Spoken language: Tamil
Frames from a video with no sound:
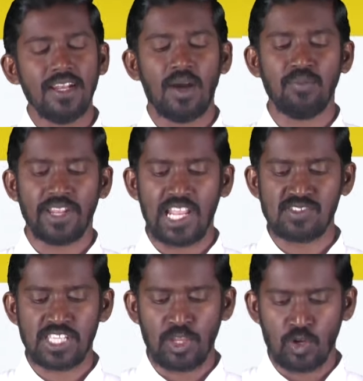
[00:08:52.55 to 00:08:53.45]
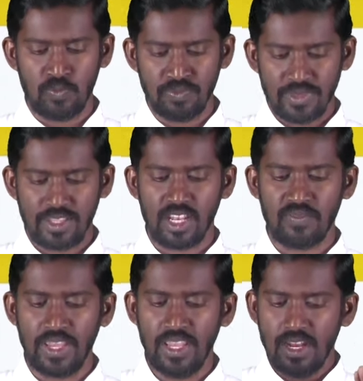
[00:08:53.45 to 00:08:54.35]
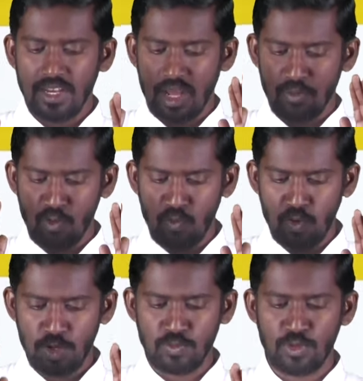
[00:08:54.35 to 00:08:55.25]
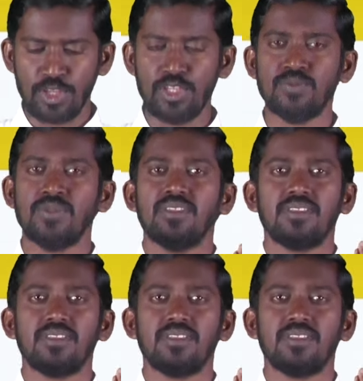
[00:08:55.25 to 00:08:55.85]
நாம் நிறைவு செய்கிறோம் எனவே நாம் ஒவ்வொரு முறையும்